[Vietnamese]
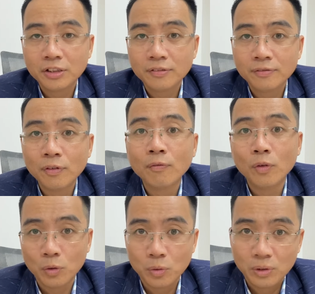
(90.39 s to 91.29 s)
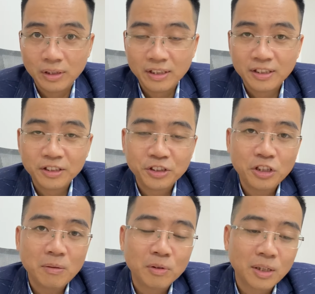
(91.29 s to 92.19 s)
phục vụ
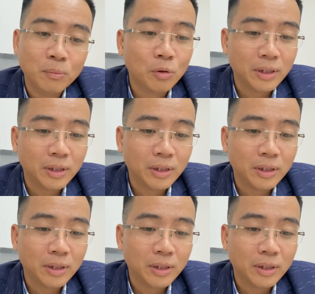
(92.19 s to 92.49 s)
cho một cái mục